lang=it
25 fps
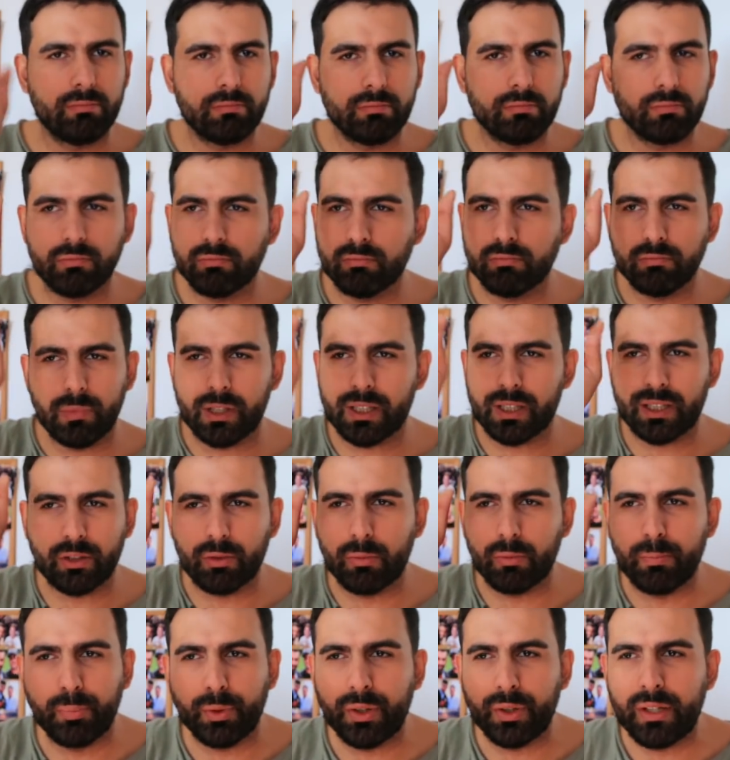Mm, è
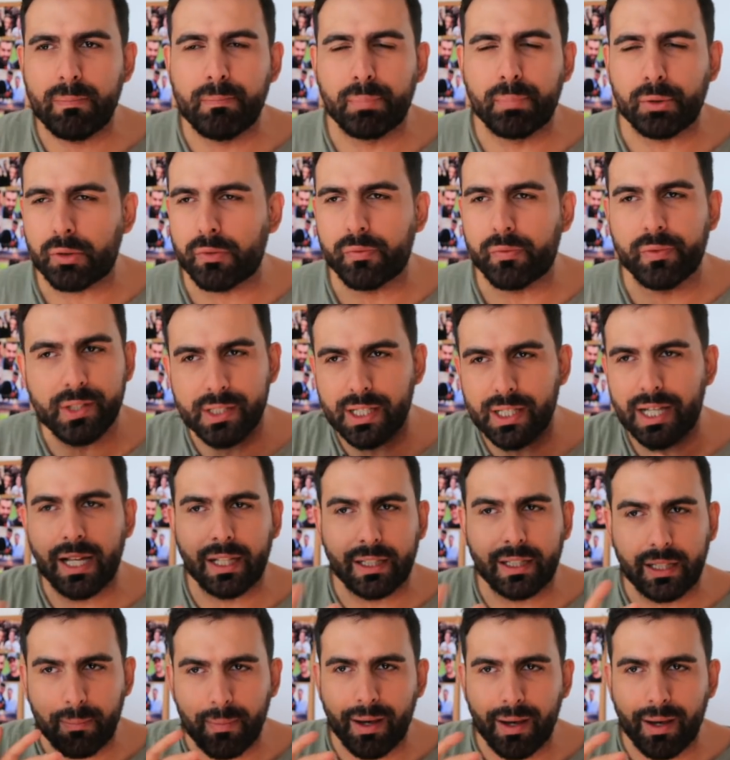stata un po' improvvisata,